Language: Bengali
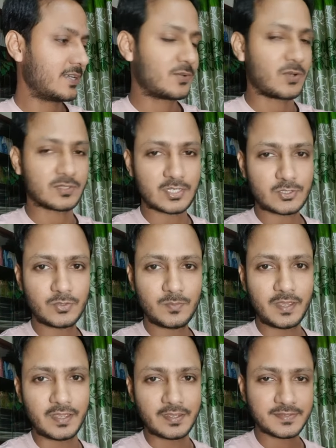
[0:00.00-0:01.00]
কথা
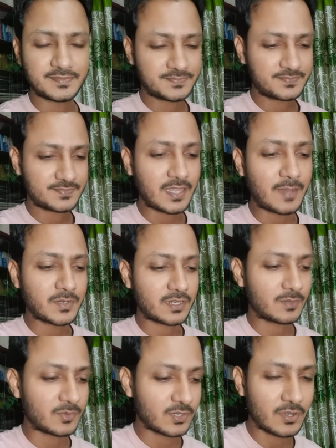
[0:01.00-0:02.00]
শুনবে আপনার
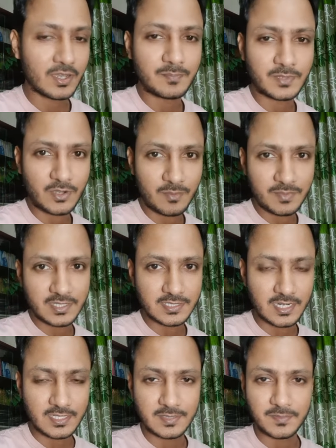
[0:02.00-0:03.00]
কি মনে হয় আপনি কমেন্টে
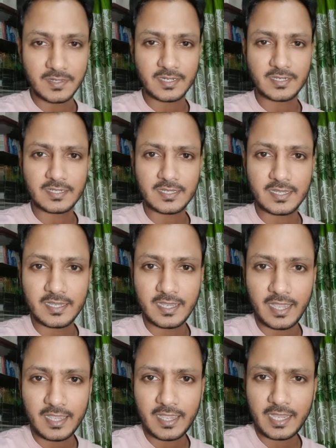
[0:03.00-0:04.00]
জানাতে পারেন
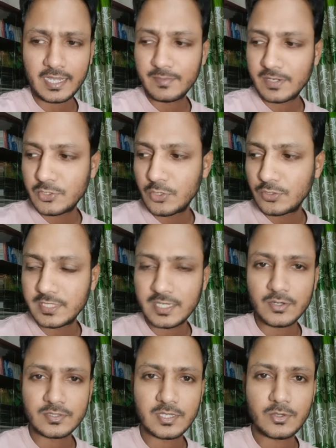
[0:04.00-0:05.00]
একেবারে
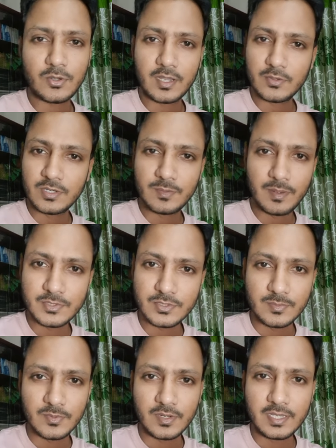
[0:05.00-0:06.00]
সত্যিকার অর্থে খোলাগুলিভাবে
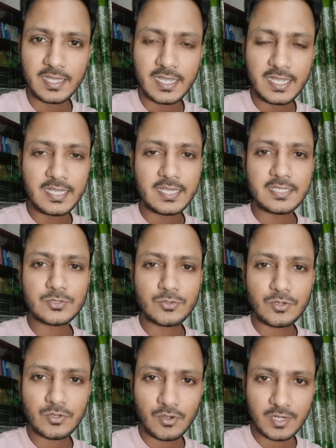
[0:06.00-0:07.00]
যদি বলি
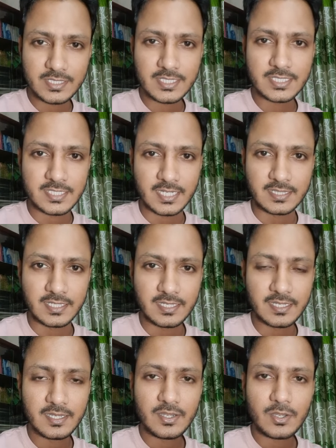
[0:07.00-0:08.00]
স্কুল কলেজের চাইতে
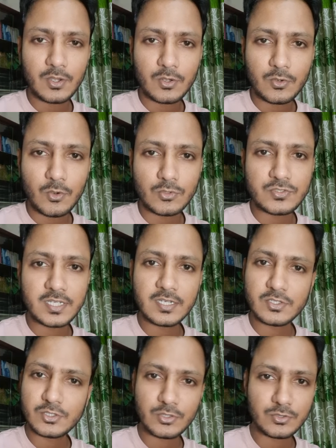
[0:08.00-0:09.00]
কোচিং
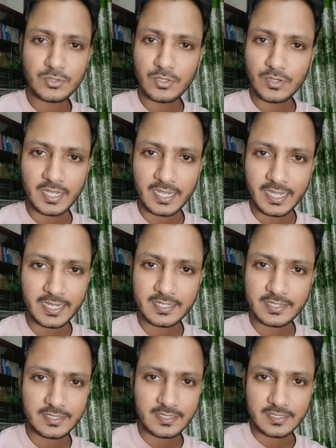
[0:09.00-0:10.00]
সুন্দর এক
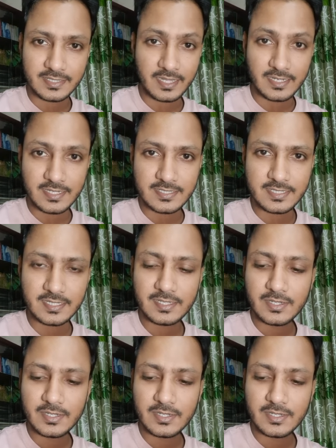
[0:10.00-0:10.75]
দাঁড়িয়েছে